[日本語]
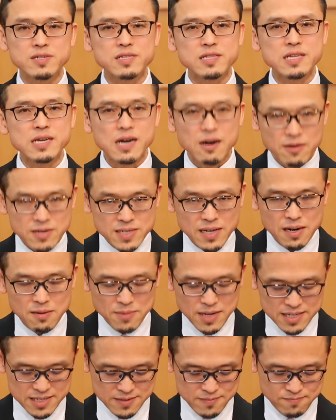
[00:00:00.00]
願わされ
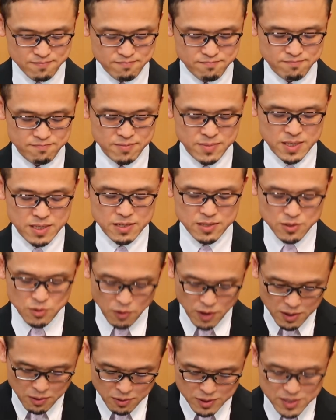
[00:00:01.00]
ます。そ
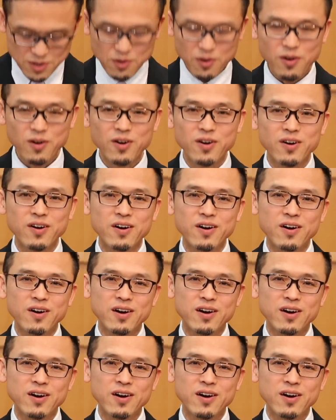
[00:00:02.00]
れこそ